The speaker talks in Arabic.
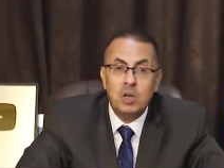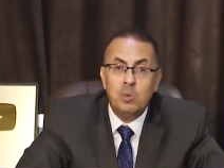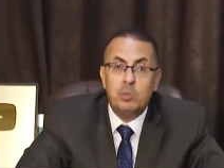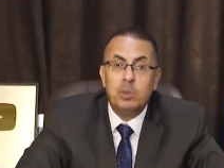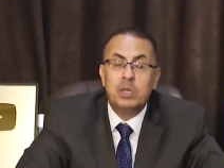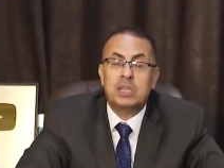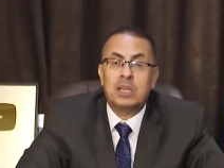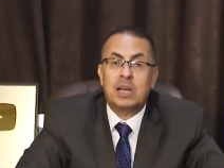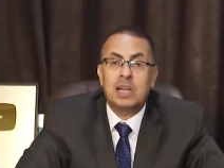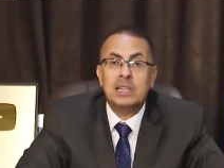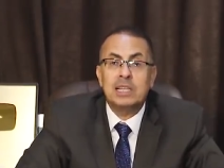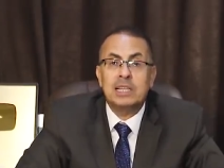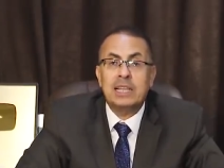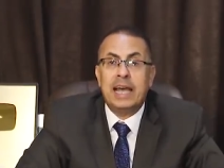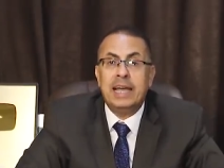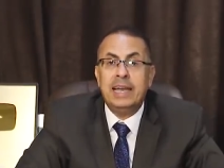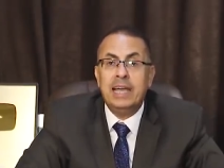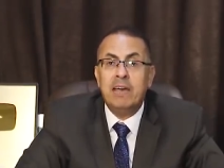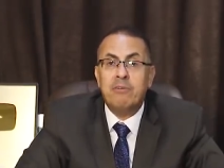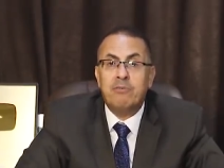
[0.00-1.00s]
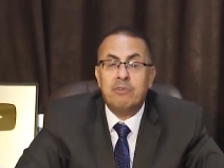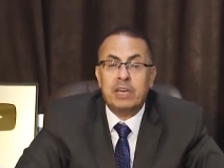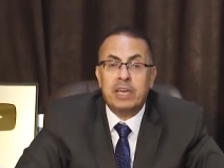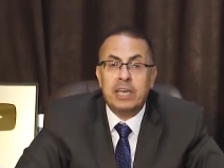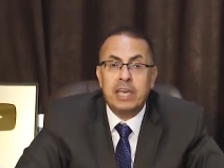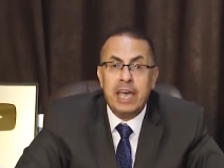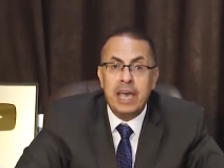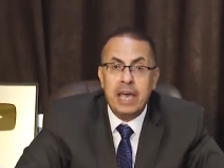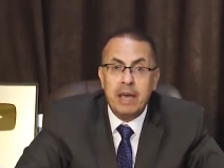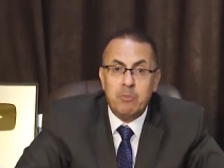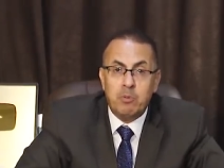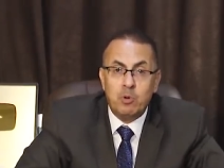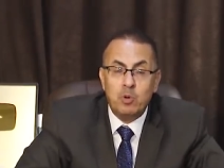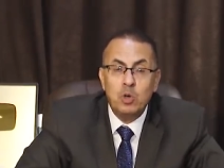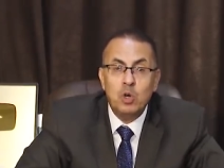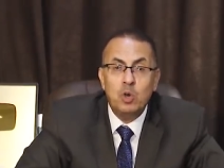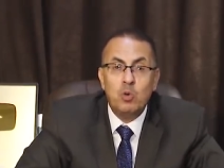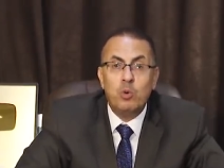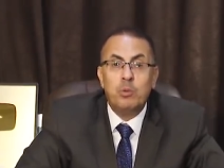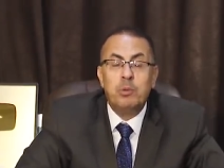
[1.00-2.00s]
بيتردد عليها في غيابه
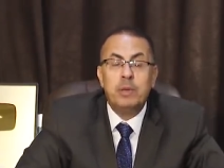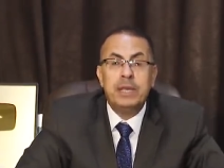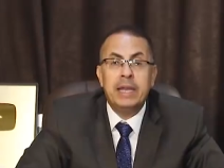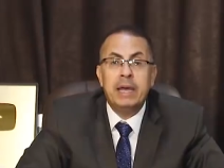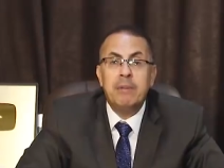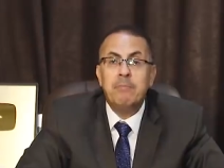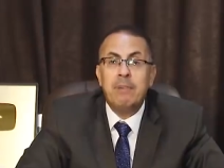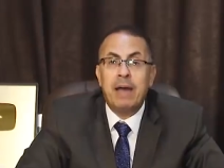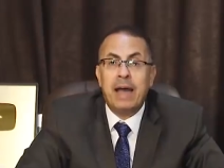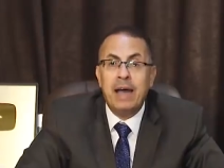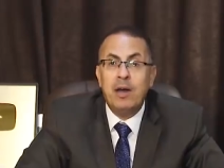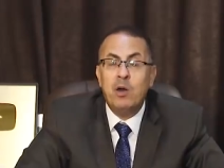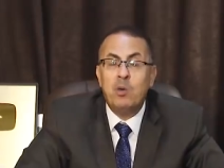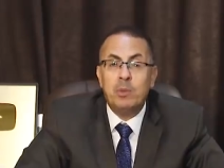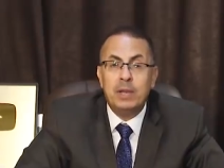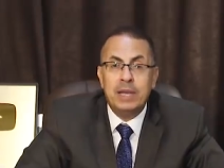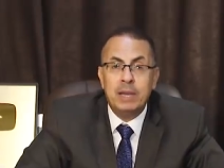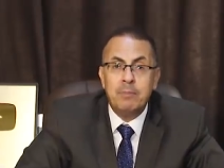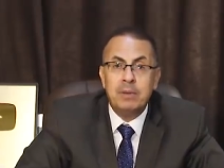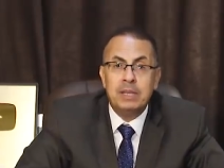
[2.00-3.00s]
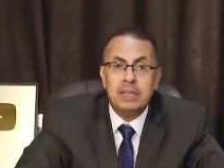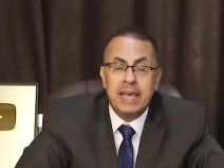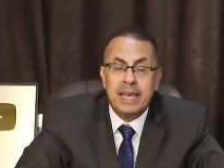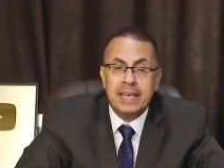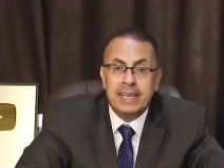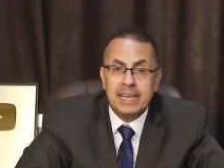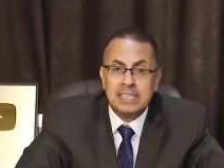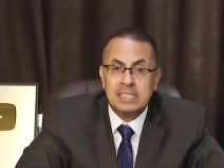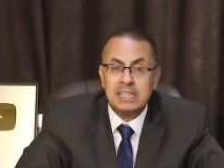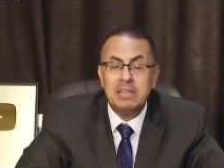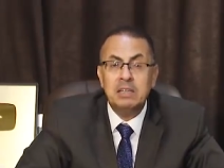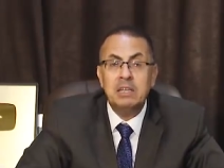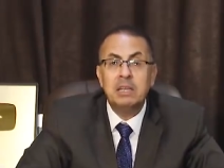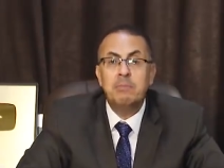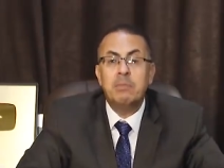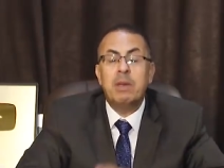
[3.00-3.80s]
وبينام معاه وبيلبي ده الجسد